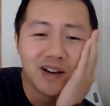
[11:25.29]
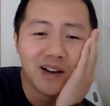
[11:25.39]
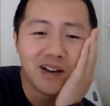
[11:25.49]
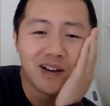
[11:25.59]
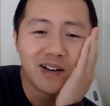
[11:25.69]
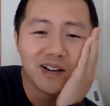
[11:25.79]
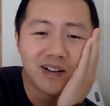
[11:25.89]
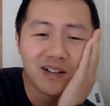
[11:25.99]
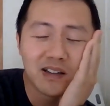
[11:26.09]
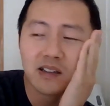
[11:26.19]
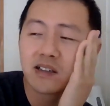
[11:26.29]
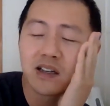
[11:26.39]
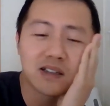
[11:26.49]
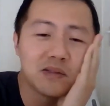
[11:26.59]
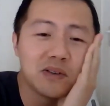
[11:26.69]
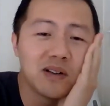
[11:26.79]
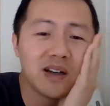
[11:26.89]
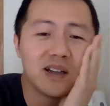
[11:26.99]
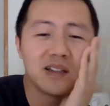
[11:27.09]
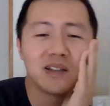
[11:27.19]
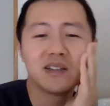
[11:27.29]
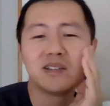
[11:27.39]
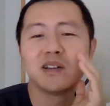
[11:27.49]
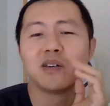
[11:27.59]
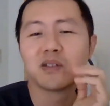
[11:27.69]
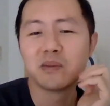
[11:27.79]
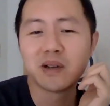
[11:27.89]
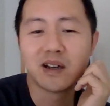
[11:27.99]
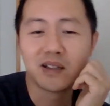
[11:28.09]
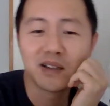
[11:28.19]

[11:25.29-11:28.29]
哎呀，当当时不还挺小的嘛？